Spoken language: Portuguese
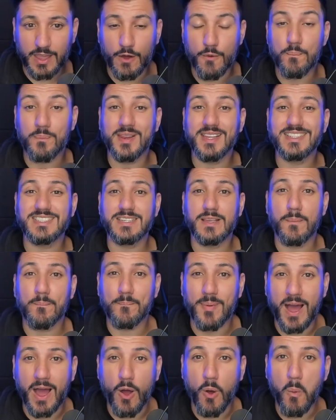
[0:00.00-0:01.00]
que é o
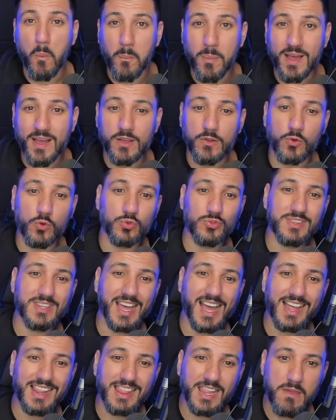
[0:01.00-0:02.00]
principal banco
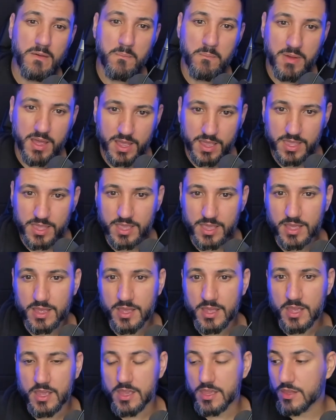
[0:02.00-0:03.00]
da
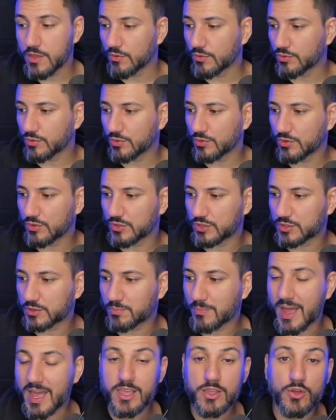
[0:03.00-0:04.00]
Alemanha e um
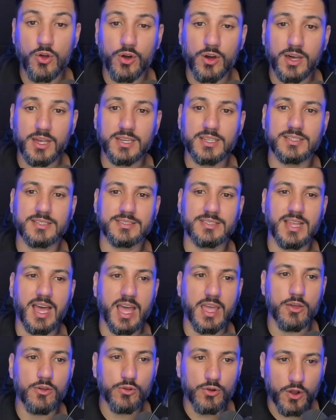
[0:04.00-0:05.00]
dos maiores
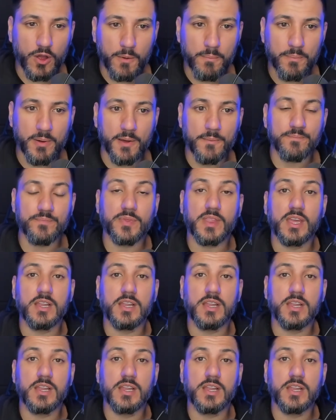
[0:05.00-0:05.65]
da Europa,